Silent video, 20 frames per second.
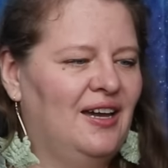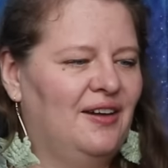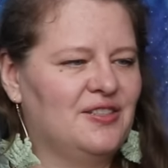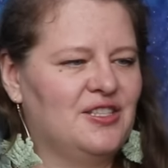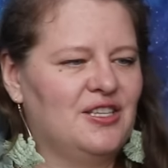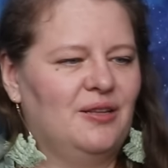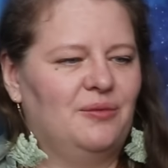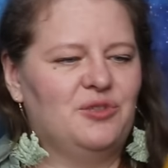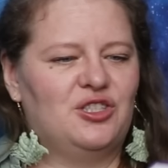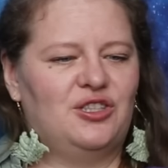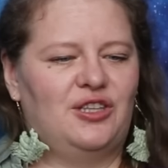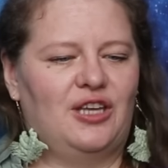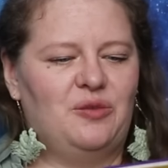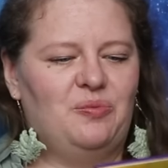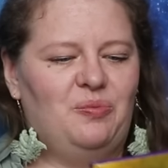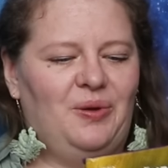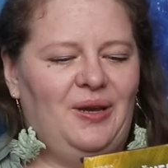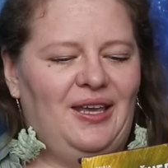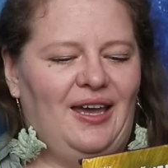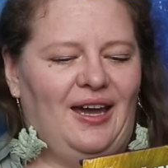В целом
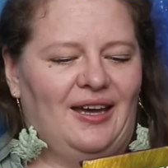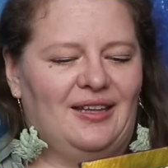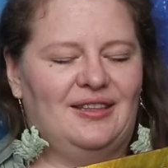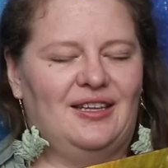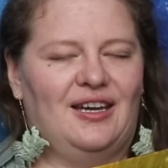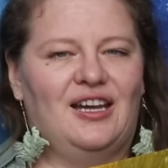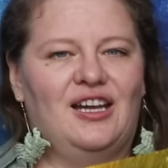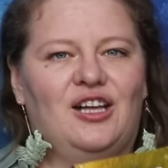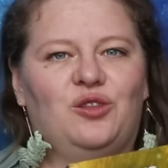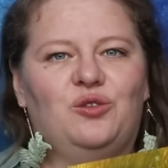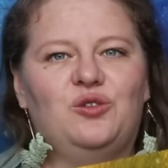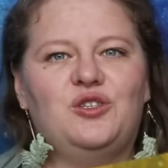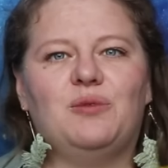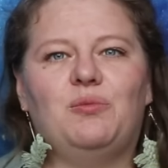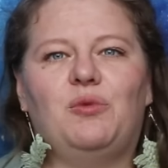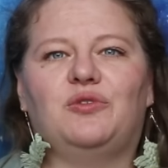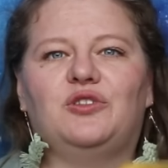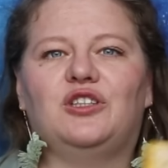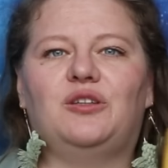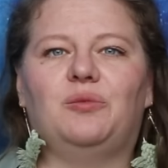читать приятно. Ну и
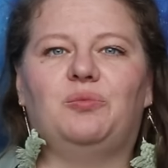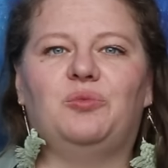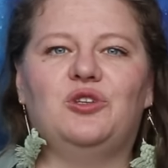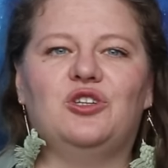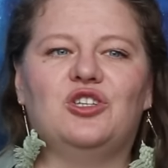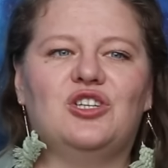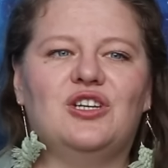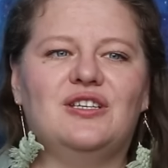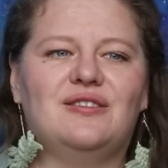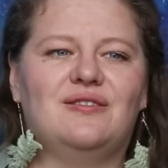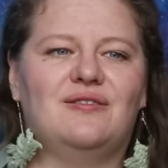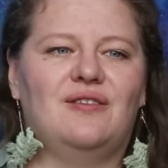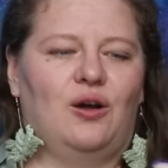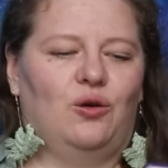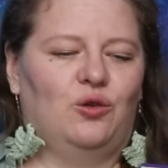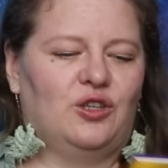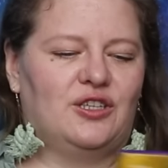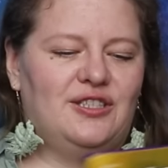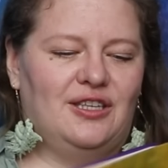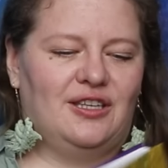само вот это путешествие,
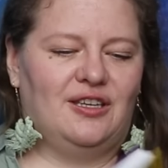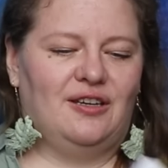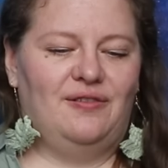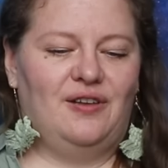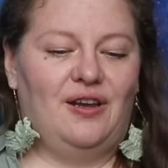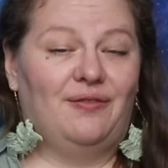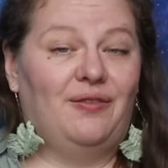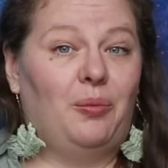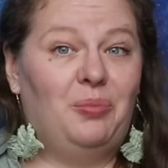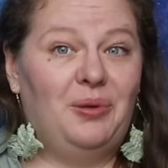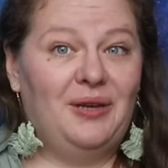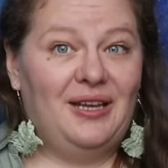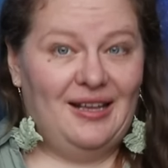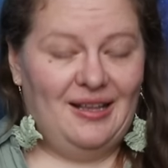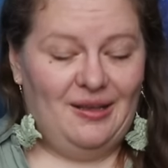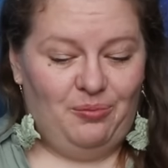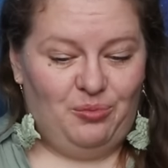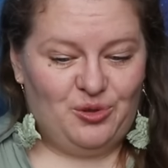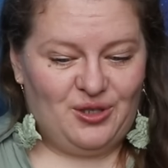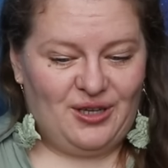он, кстати говоря, в
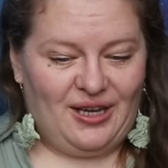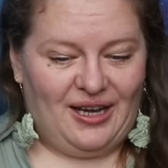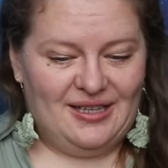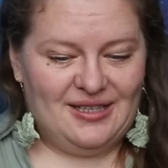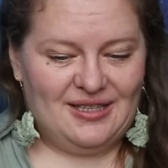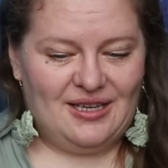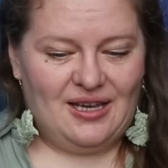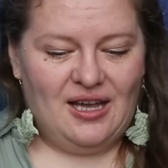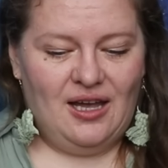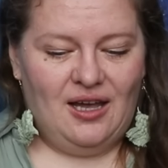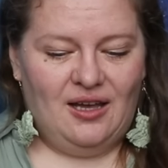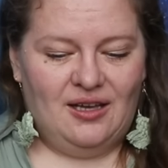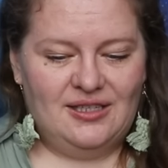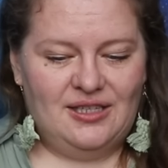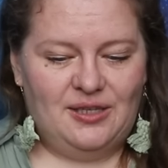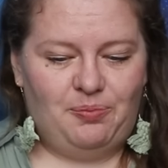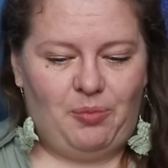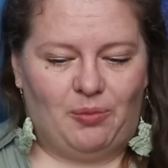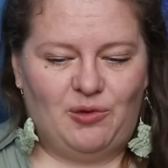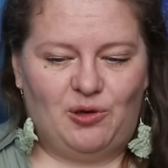апреле пускается.
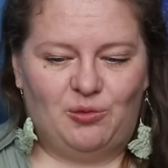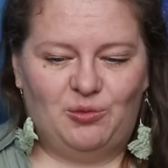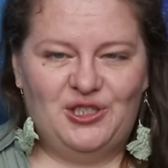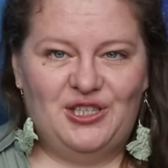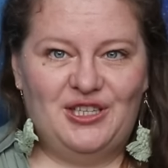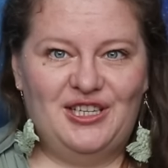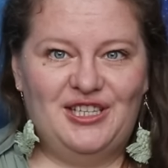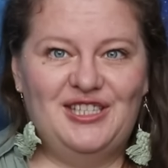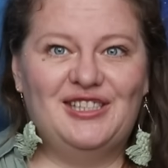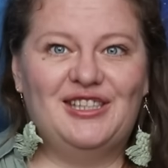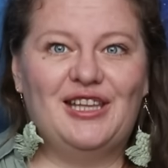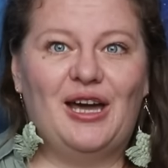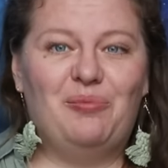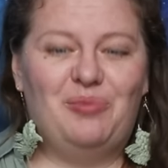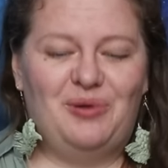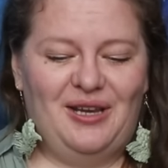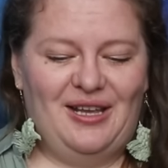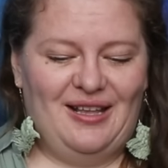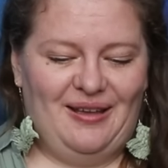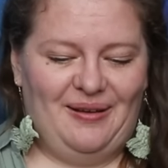Здесь, по-моему, середина
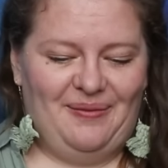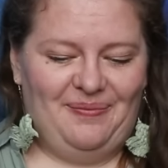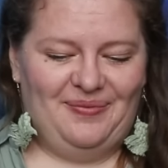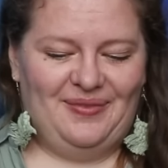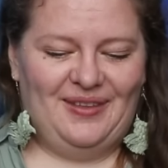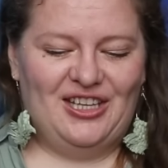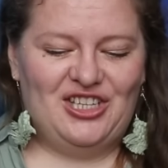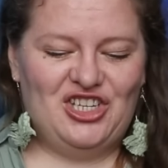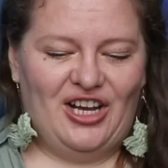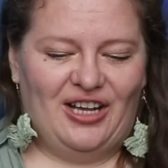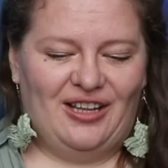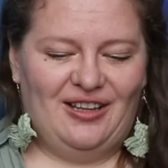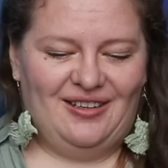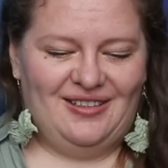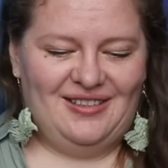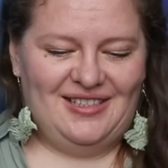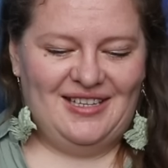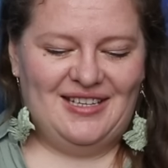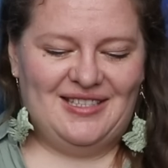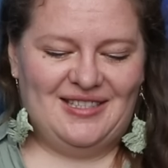апреля,
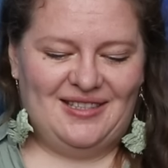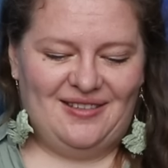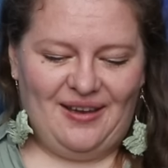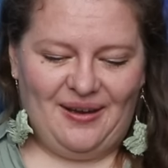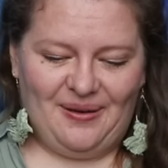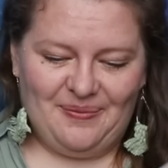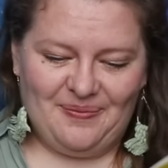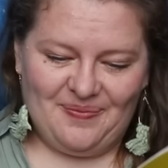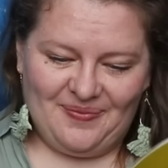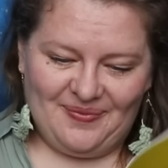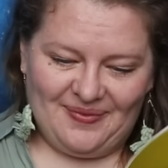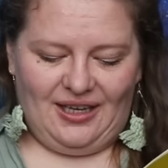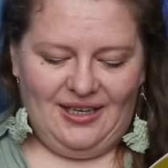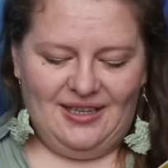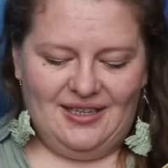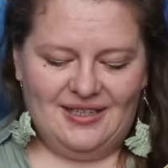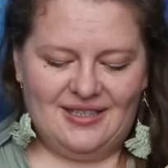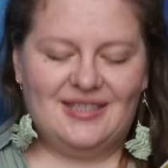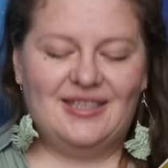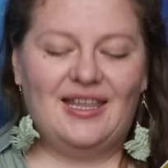начало действия.
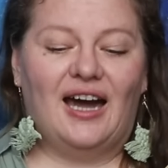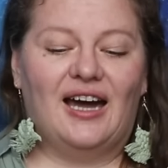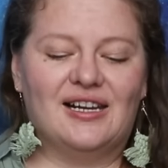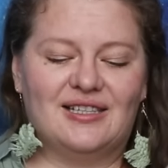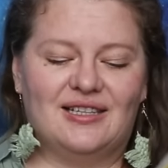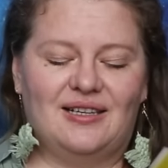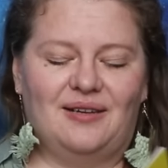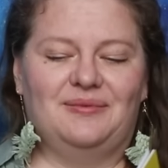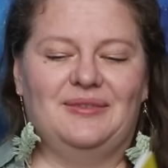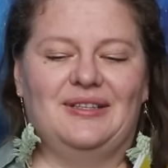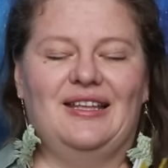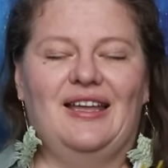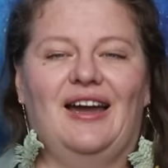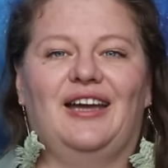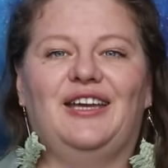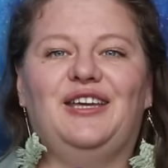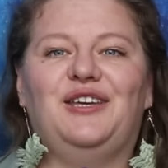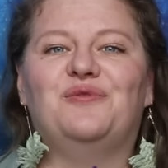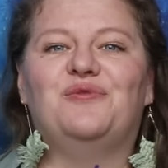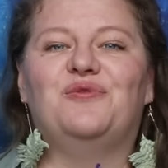И стартом
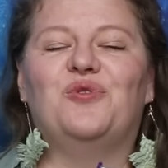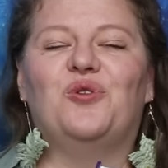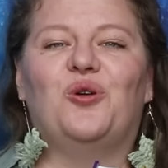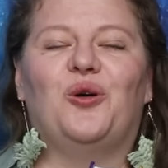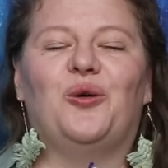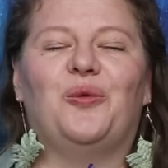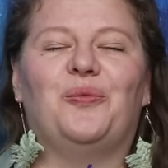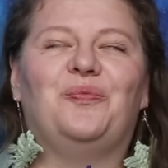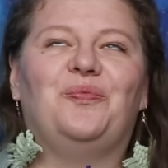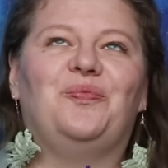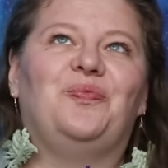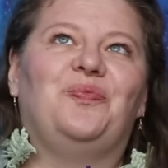для его